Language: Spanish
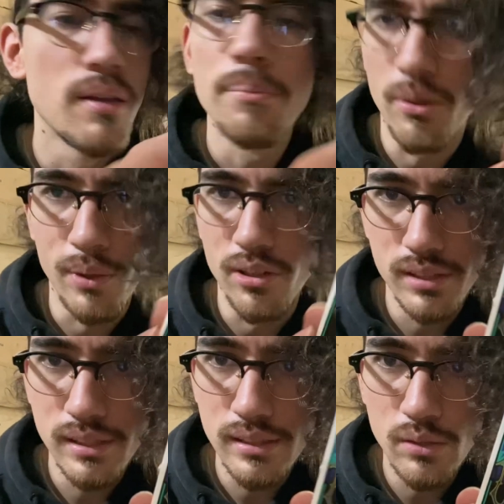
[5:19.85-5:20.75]
Pero bueno,
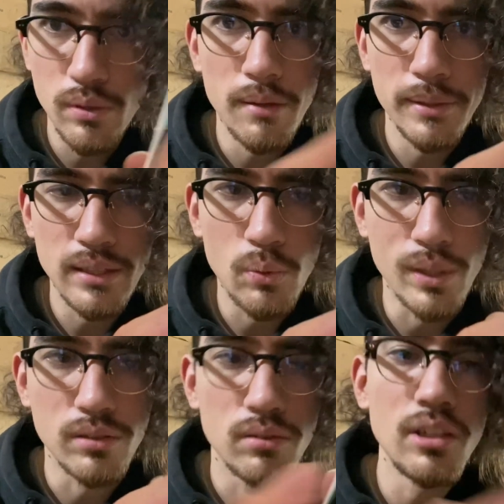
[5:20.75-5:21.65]
este es de 9 a
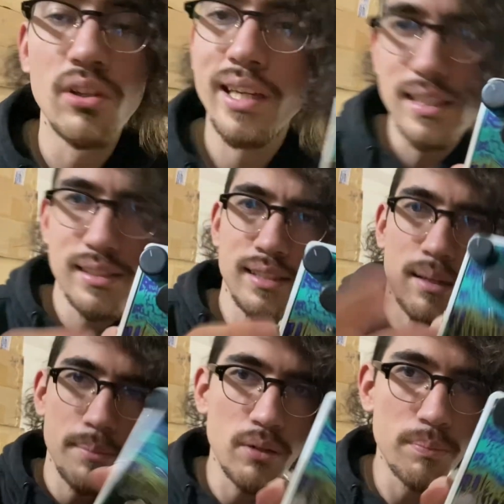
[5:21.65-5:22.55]
24 y lo que hace es
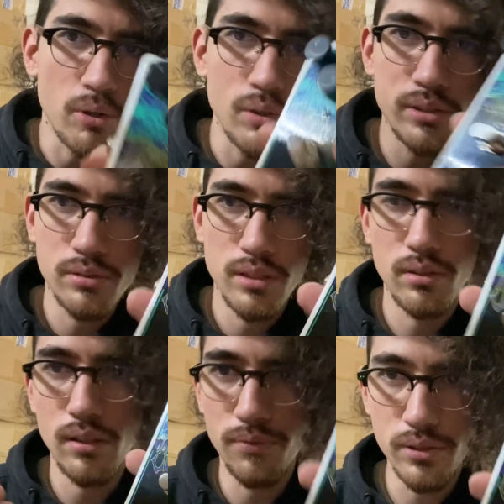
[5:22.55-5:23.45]
cambiar un poco el sonido
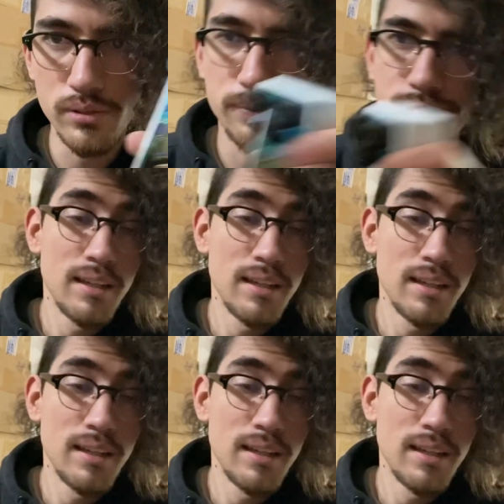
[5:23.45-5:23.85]
del fuzz.